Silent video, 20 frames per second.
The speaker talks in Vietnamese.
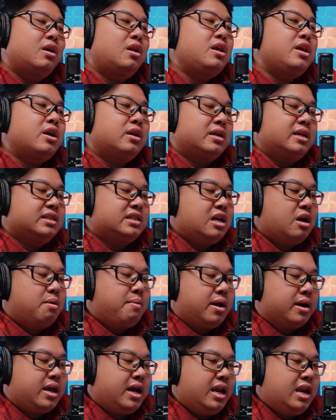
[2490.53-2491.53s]
đó lý do tại
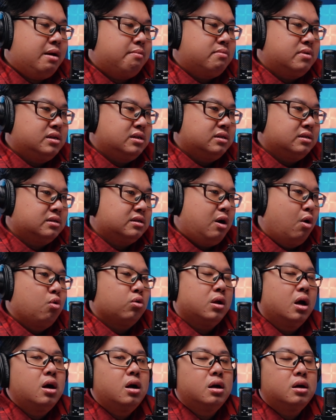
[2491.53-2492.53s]
sao bạn thấy là mình
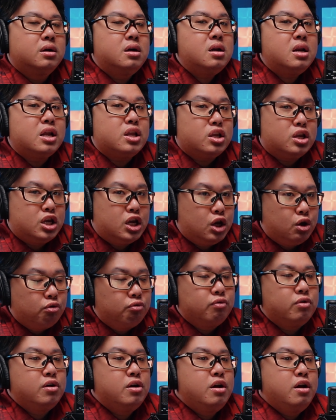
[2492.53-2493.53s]
đầu tư rất là
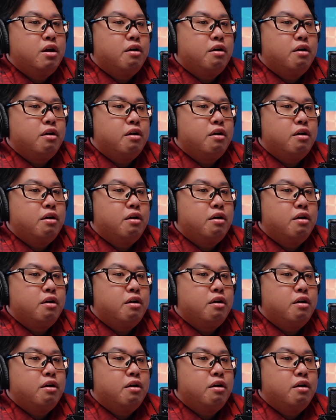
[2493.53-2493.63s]
nhiều